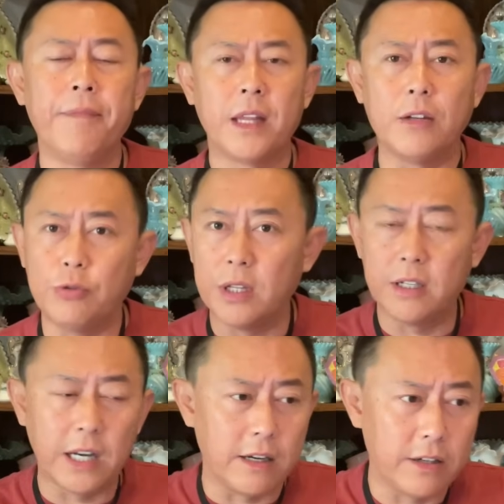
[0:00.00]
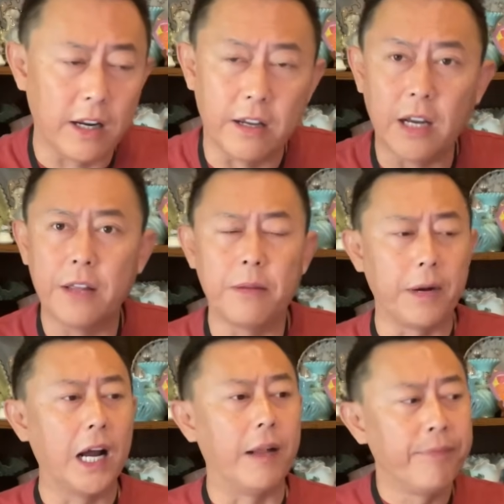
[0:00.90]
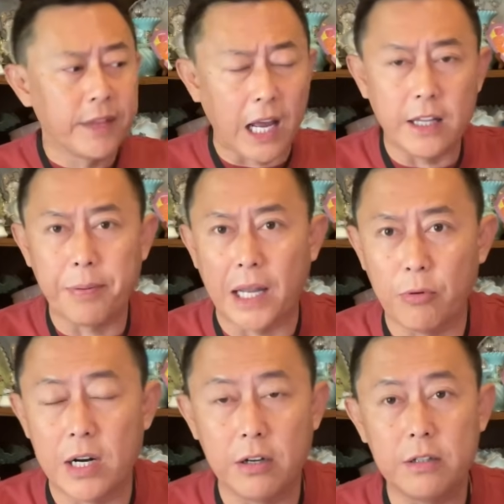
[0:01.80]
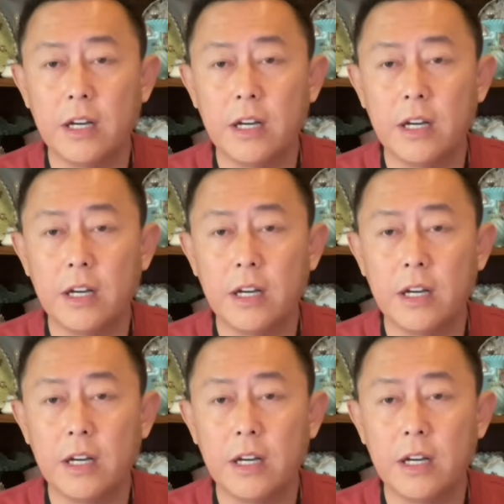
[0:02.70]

他觉得这这个应该这么干，他的判断是，